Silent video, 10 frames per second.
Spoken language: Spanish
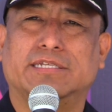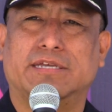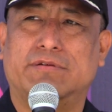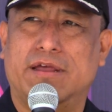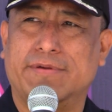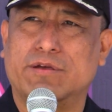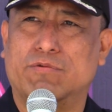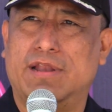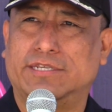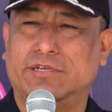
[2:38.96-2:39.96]
hacer una
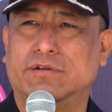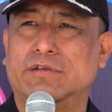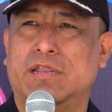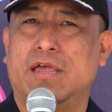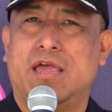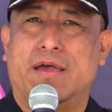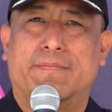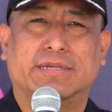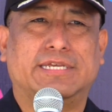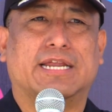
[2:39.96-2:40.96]
vinculación
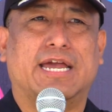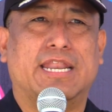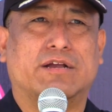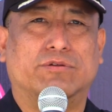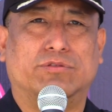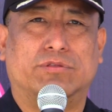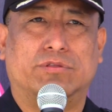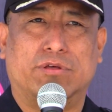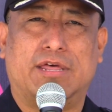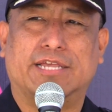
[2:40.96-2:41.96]
más cercana
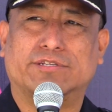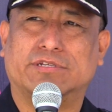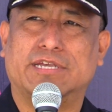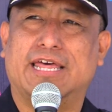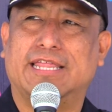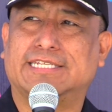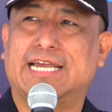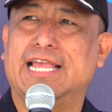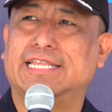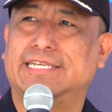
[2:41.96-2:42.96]
con toda la sociedad
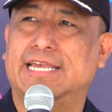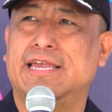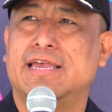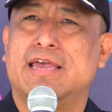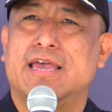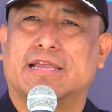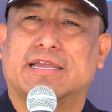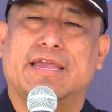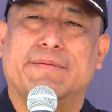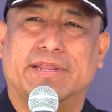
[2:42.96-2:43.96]
iscalense
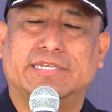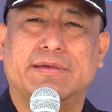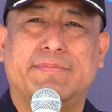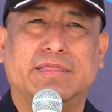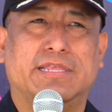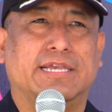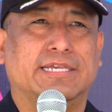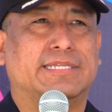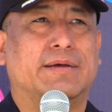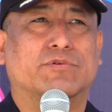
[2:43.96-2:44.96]
que precisamente
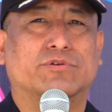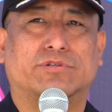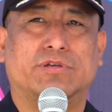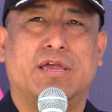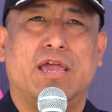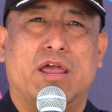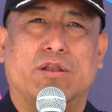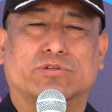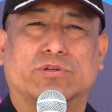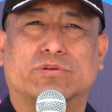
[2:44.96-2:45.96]
estamos
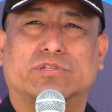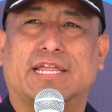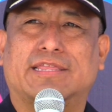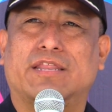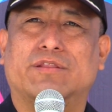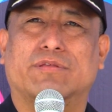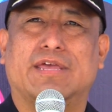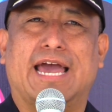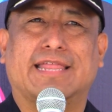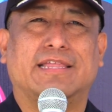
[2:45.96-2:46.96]
nosotros tratando
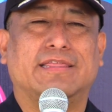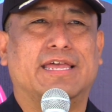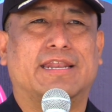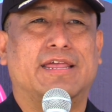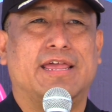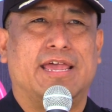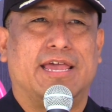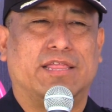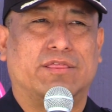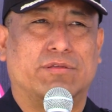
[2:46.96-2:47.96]
de atender
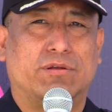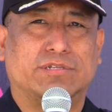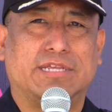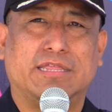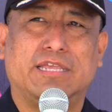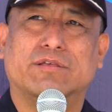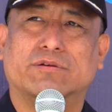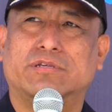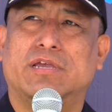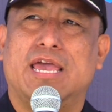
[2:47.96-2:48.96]
en todos los
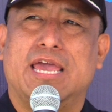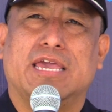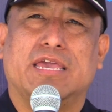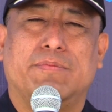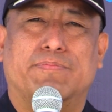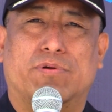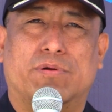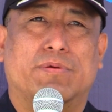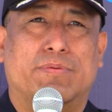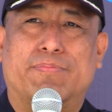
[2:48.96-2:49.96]
sentidos y
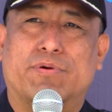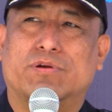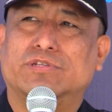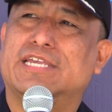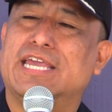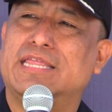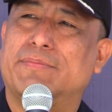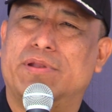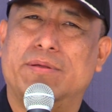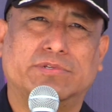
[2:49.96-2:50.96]
por consiguiente
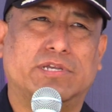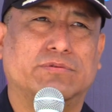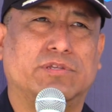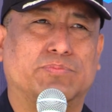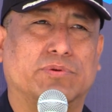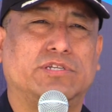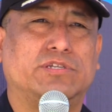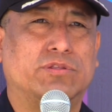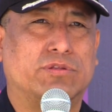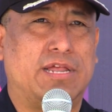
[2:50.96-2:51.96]
ponemos a su
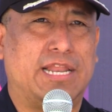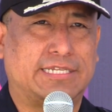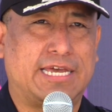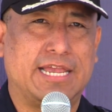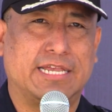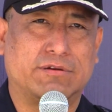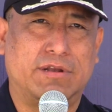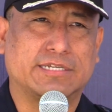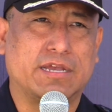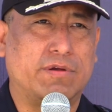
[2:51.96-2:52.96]
disposición todas las áreas con
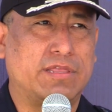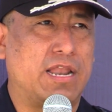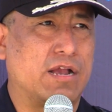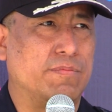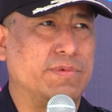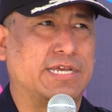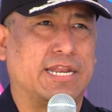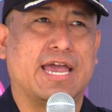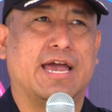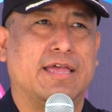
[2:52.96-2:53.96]
las que cuenta la
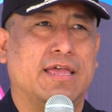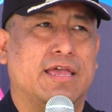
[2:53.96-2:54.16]
comisaría.